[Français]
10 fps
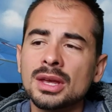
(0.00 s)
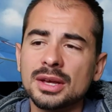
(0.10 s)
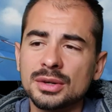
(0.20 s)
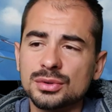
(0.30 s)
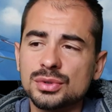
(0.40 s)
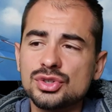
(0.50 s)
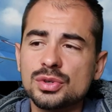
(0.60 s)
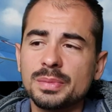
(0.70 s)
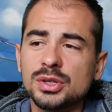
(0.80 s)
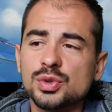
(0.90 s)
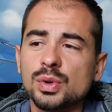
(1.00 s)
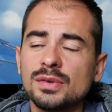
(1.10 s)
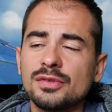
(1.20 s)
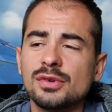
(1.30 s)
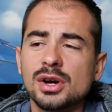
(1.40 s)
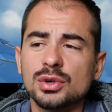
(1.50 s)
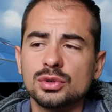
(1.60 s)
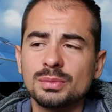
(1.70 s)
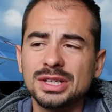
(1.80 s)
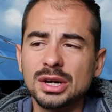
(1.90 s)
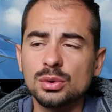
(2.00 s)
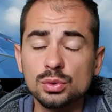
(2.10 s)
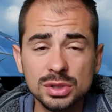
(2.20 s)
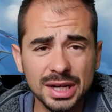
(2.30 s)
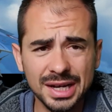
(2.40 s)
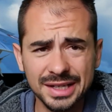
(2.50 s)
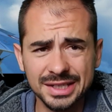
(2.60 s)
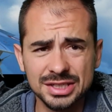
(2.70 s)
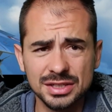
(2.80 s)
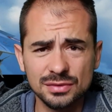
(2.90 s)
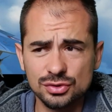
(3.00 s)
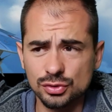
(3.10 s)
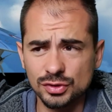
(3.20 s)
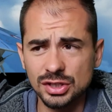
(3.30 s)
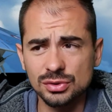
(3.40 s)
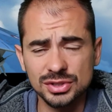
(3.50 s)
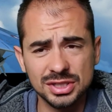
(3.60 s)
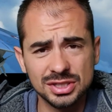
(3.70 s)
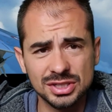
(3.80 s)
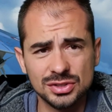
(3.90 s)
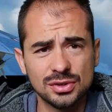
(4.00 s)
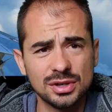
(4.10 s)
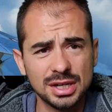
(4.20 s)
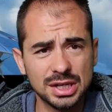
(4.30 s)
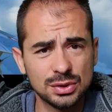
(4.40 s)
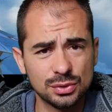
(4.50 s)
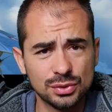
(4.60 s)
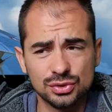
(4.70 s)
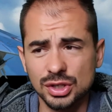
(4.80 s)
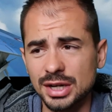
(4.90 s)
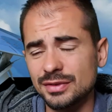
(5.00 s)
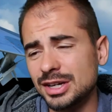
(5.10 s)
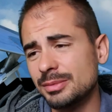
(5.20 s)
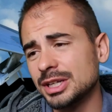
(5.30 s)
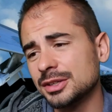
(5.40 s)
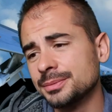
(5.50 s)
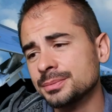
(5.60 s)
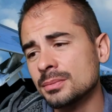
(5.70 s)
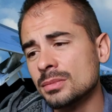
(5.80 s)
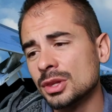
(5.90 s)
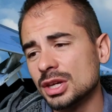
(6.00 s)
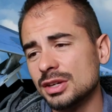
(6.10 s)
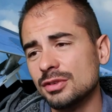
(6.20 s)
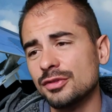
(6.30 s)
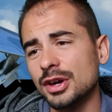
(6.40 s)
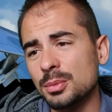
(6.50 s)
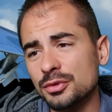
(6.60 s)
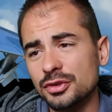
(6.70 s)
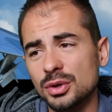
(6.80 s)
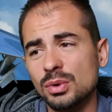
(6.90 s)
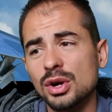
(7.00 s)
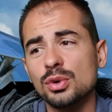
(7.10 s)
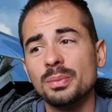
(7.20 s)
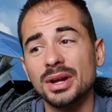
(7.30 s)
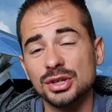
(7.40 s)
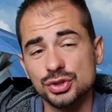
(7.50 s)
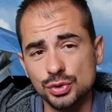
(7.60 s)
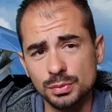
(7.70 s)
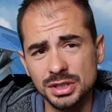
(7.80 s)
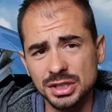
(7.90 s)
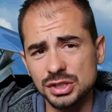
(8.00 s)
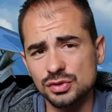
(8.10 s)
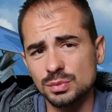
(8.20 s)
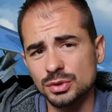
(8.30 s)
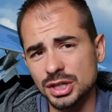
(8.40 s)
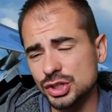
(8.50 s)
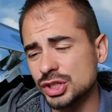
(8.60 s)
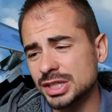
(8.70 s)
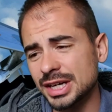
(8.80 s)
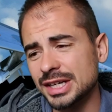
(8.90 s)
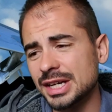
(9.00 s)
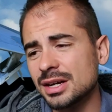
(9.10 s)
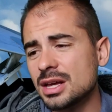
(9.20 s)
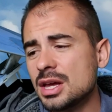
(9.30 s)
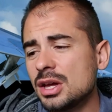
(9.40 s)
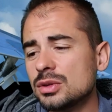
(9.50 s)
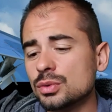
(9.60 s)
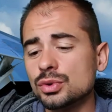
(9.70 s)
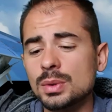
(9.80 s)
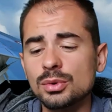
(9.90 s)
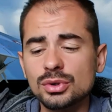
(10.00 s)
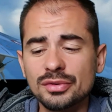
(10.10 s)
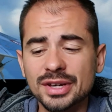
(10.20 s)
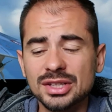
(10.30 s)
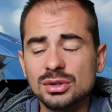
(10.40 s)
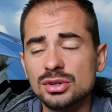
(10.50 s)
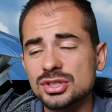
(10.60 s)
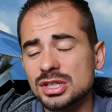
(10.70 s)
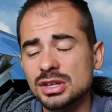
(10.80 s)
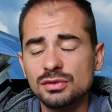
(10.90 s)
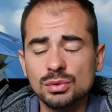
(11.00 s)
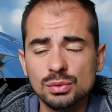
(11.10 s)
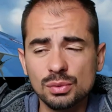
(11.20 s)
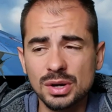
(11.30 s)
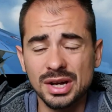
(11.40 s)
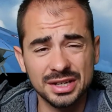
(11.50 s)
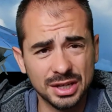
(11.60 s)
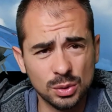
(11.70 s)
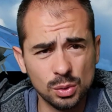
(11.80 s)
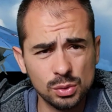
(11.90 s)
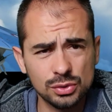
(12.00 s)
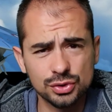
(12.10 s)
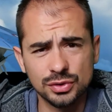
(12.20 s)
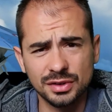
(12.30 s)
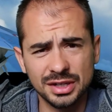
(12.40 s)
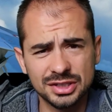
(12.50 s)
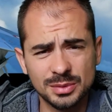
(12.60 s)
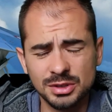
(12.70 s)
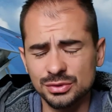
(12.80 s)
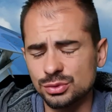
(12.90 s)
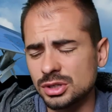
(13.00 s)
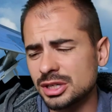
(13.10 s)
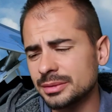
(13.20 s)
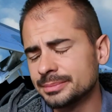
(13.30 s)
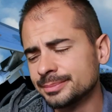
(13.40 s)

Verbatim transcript: Et ensuite, j'ai pas le choix, il va falloir que de manière ultra agressive, je vienne dans ces 6 heures et que j'arrive à l'abattre il va vraiment falloir que par la géométrie, je ne me cachais derrière. Donc normalement, le F-14 a un avion qui est gros, que je devrais assez bien voir,